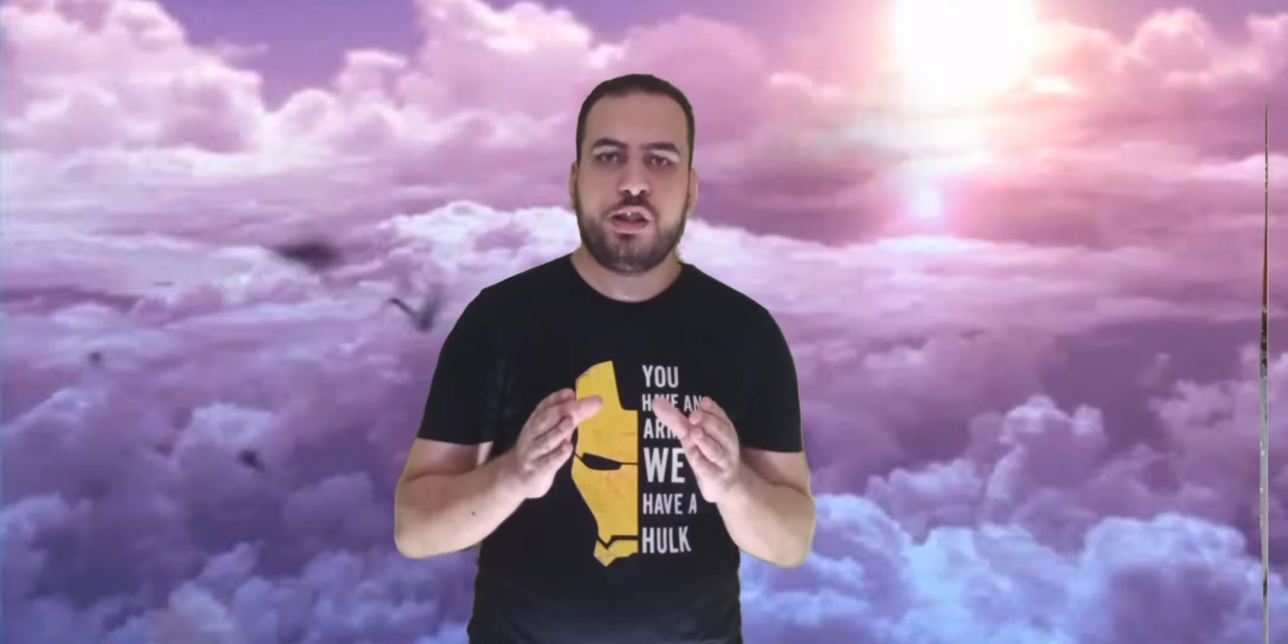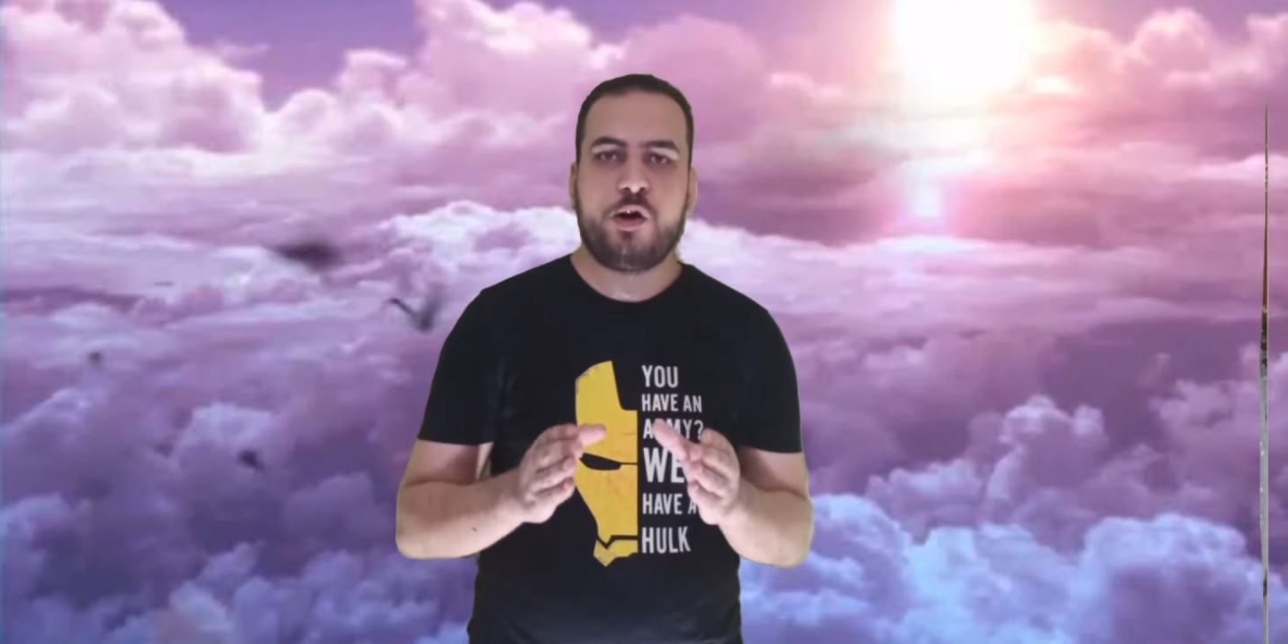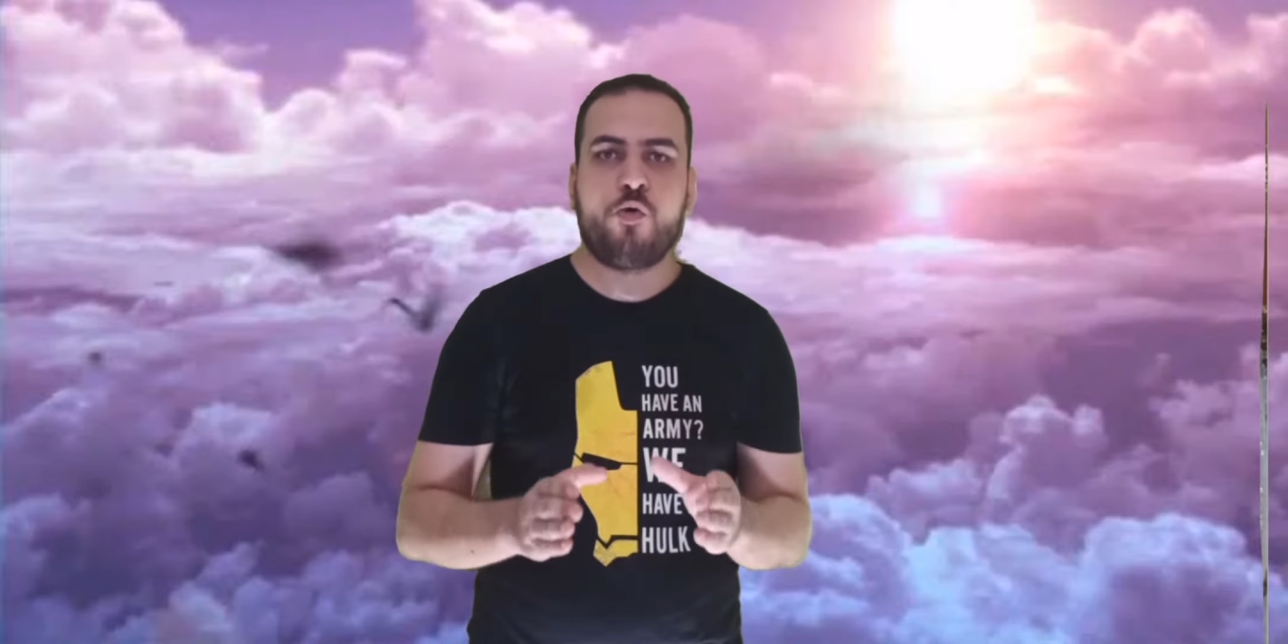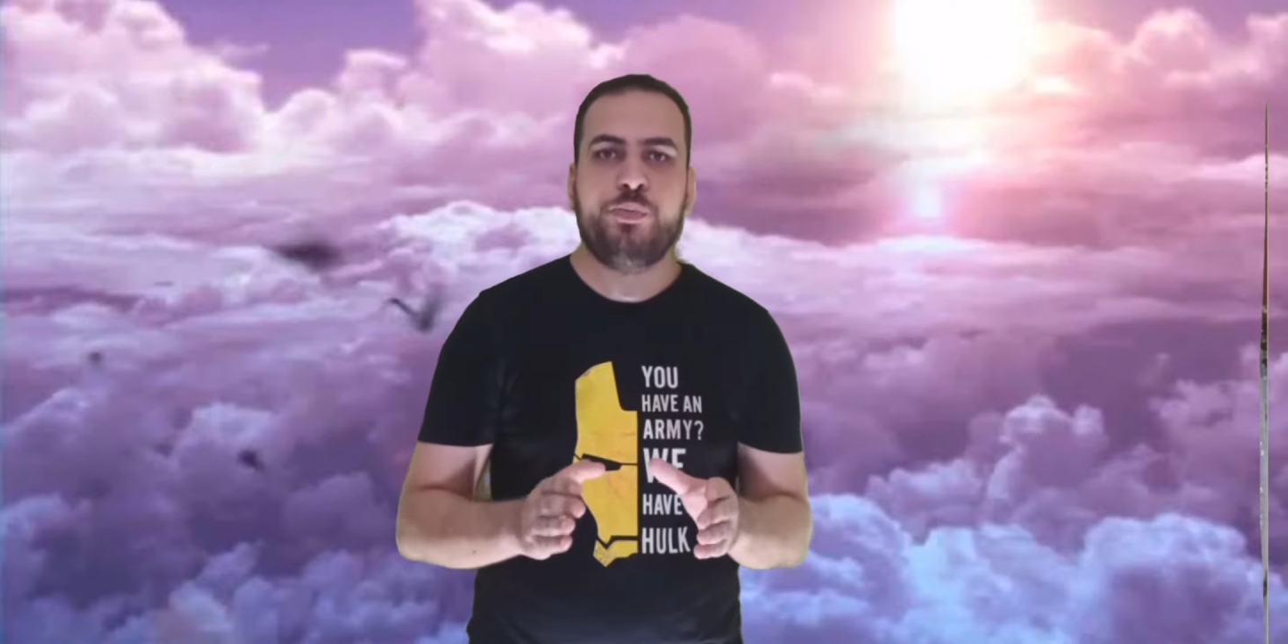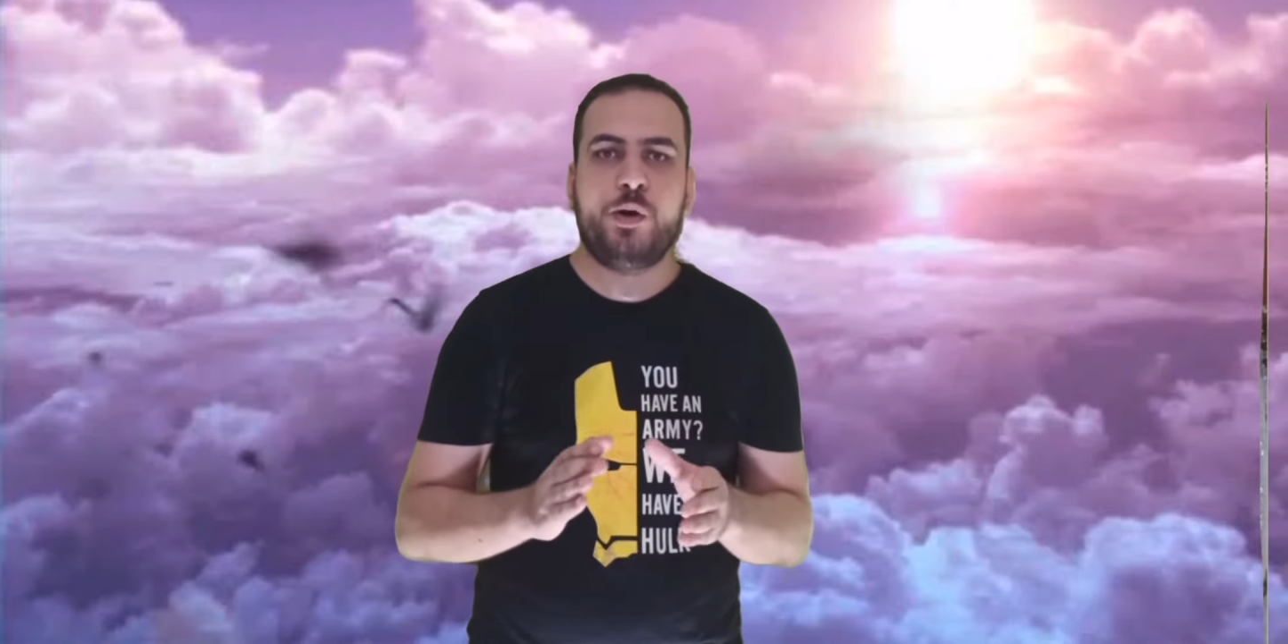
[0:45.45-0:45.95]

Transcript: نجوا من